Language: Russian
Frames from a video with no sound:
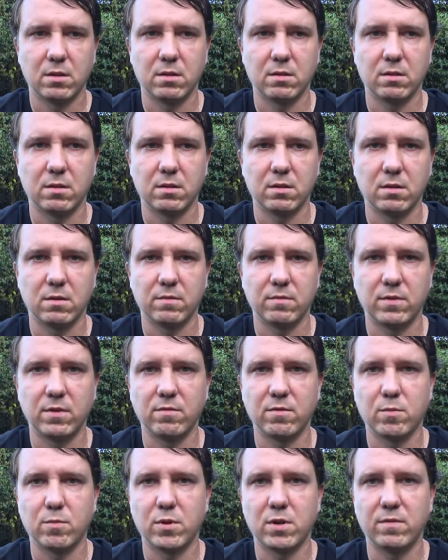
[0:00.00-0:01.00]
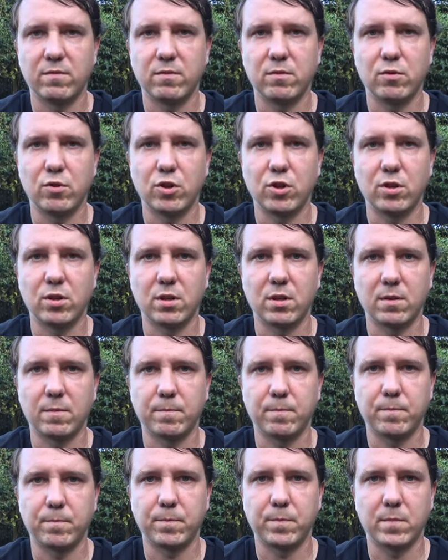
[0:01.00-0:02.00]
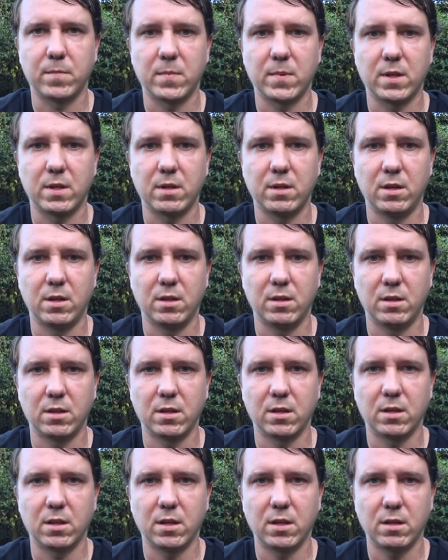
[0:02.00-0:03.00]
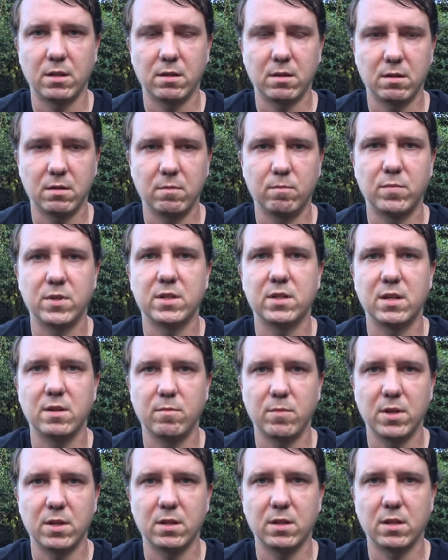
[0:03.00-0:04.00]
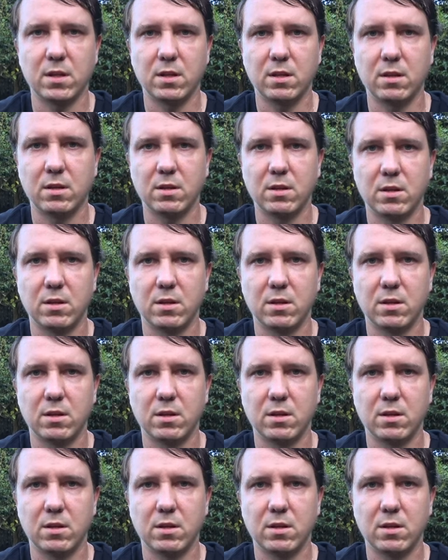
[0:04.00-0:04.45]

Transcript: А, в него были включены и интернет безлимитный,